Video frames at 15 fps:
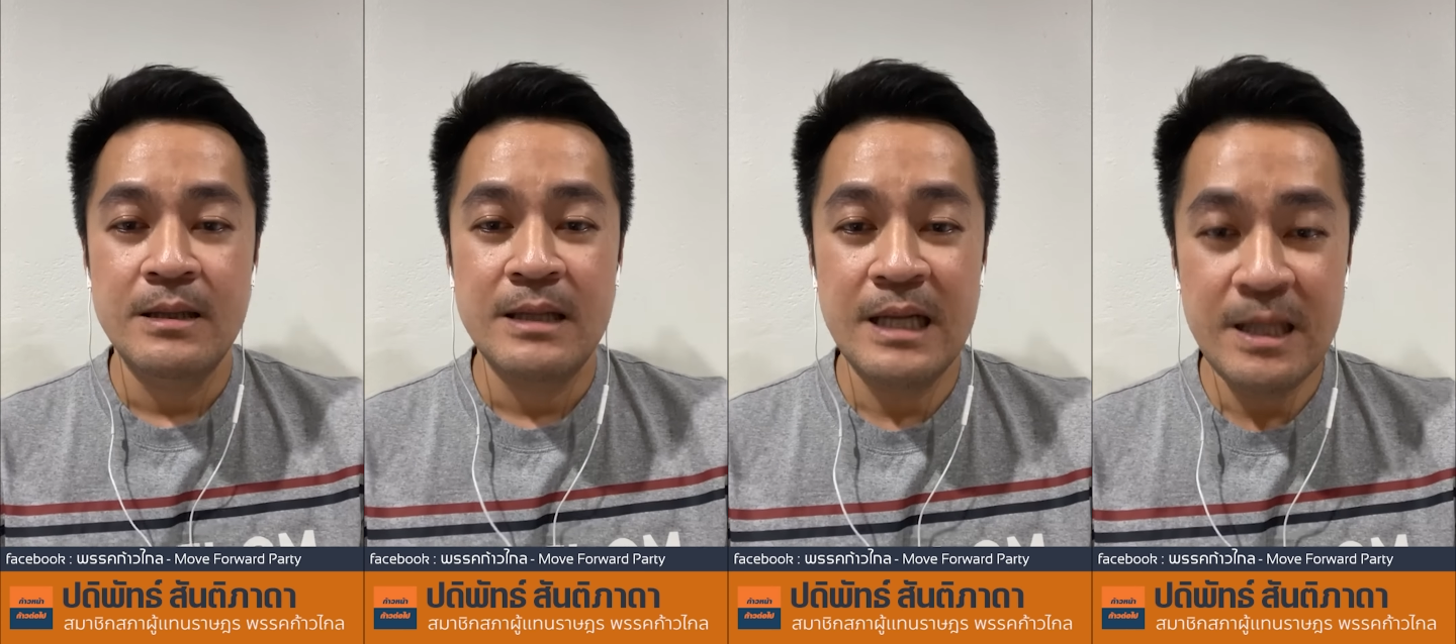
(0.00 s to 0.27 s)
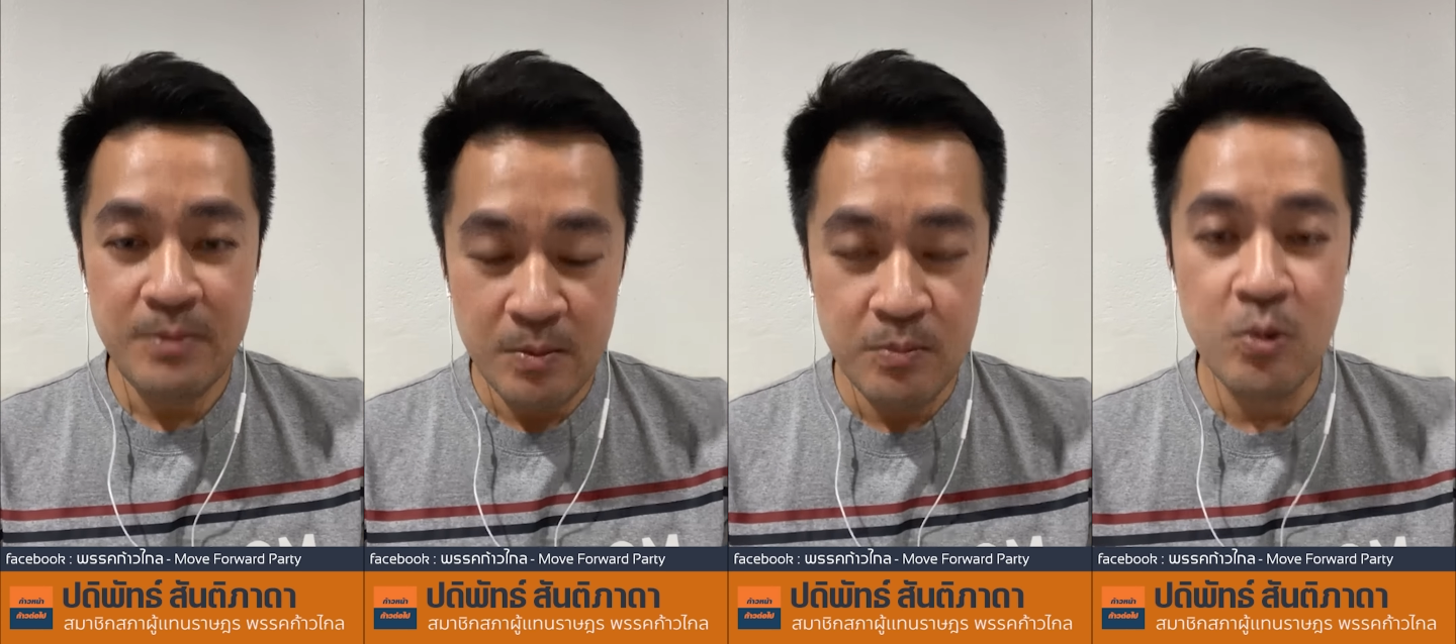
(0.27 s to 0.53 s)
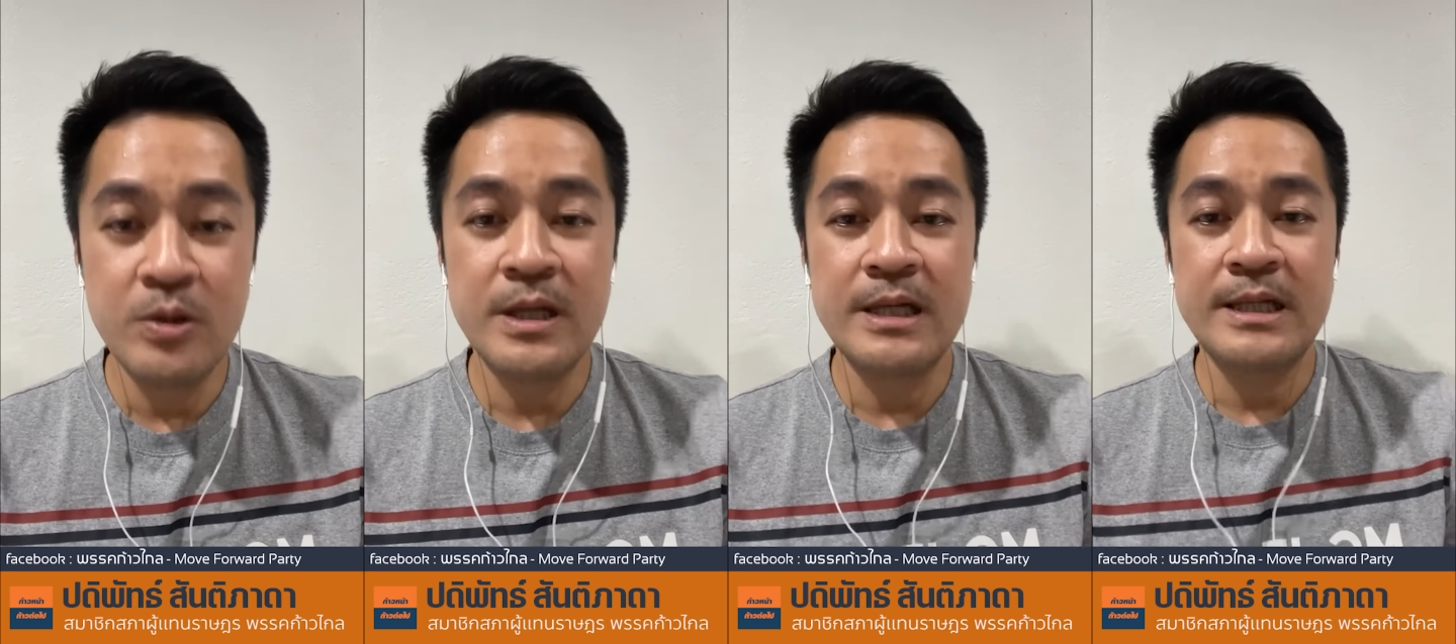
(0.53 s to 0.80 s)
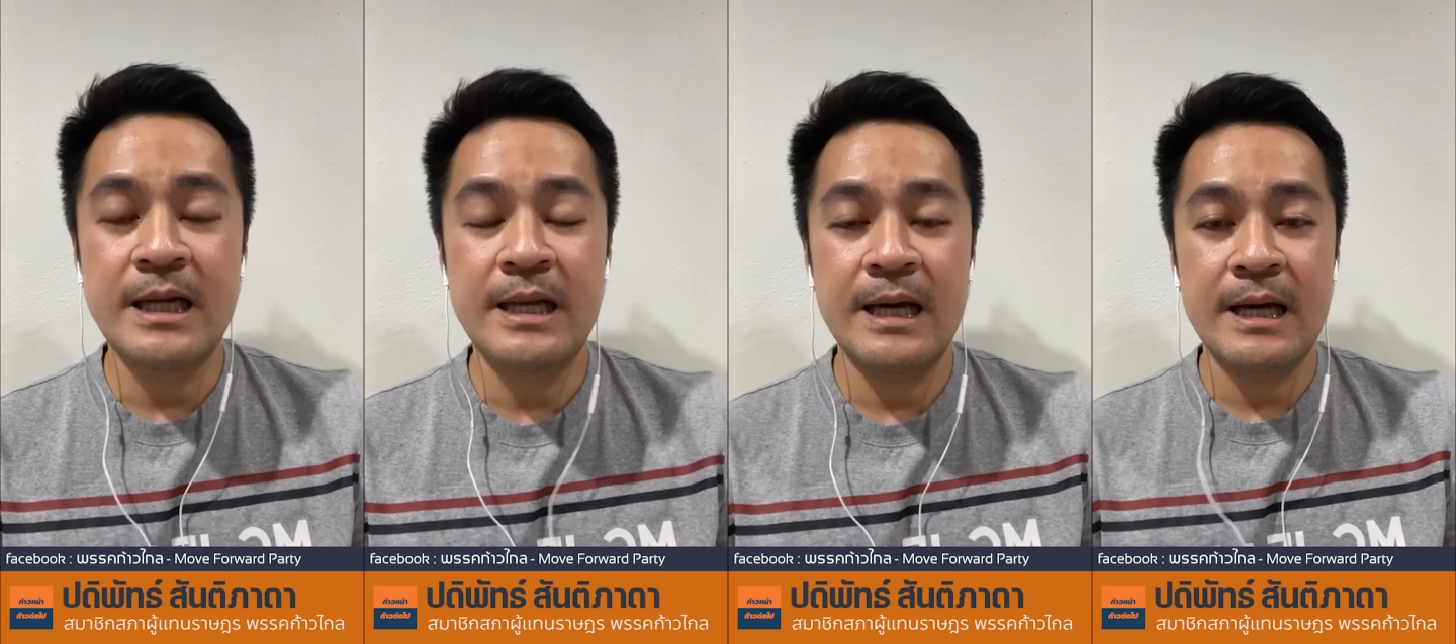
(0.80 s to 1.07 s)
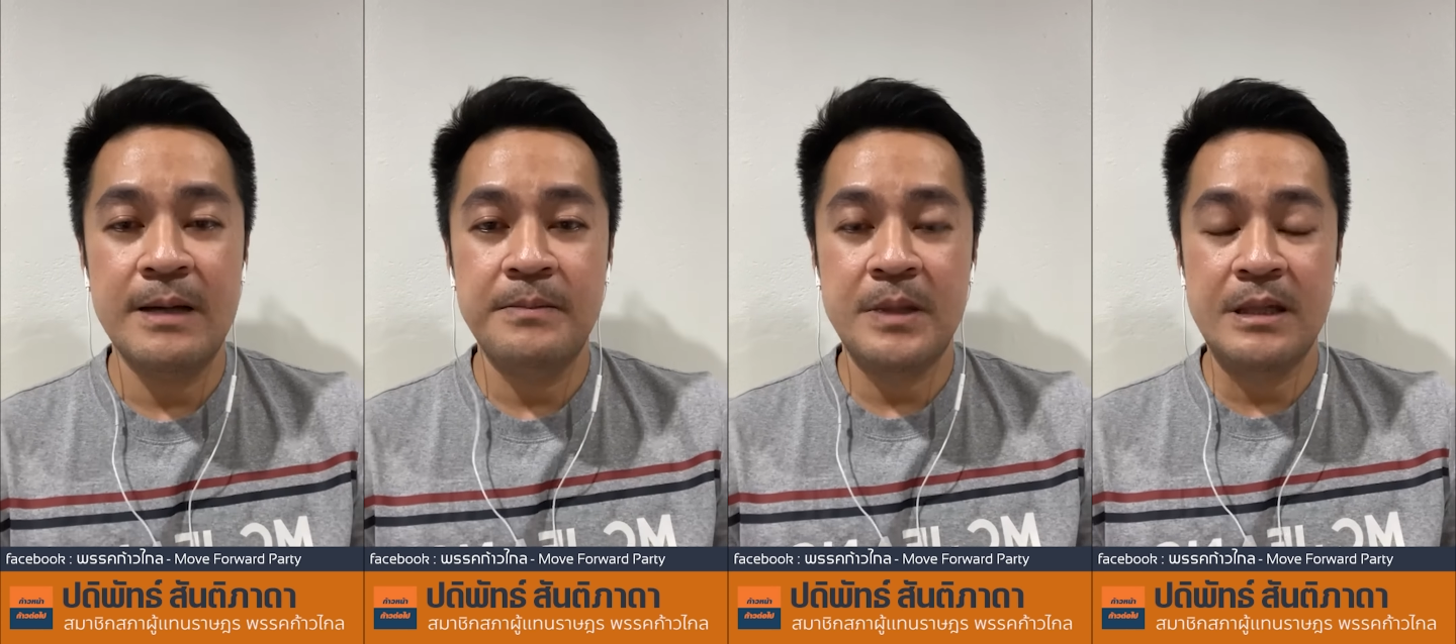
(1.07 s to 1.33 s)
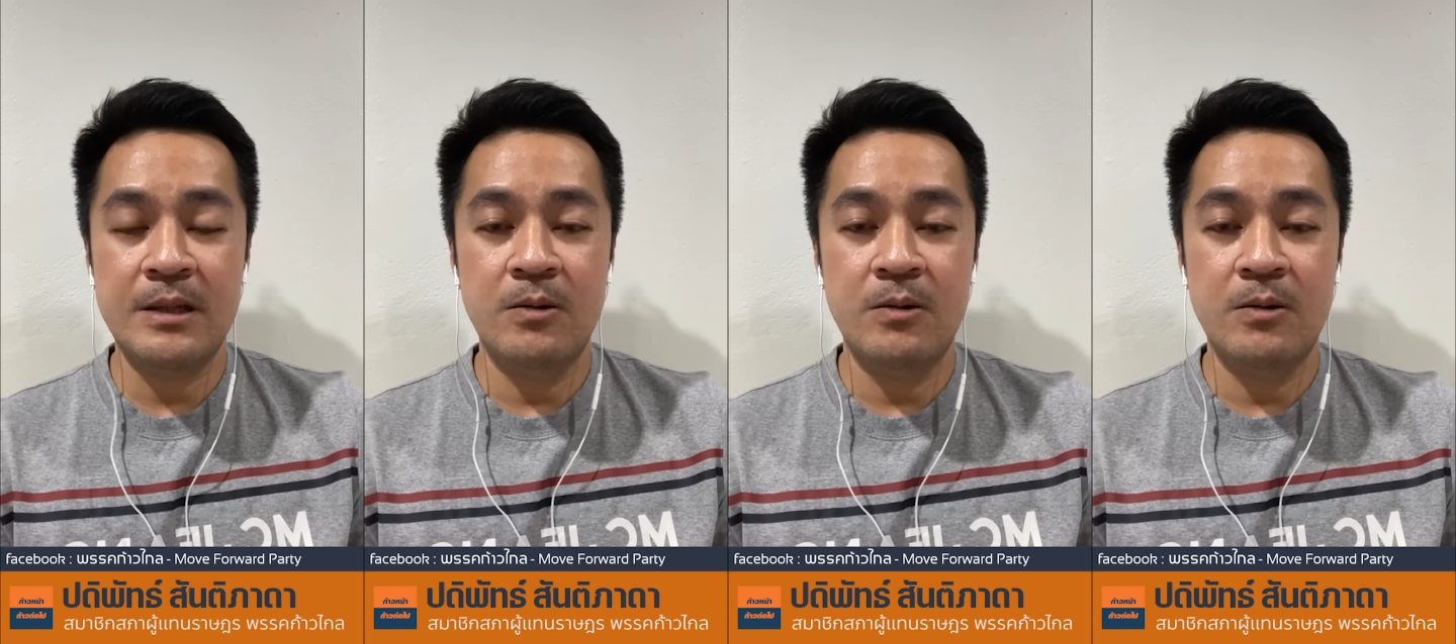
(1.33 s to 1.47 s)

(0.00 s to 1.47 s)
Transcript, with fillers: เรื่องนี้ผมพูดจริงๆนะครับก็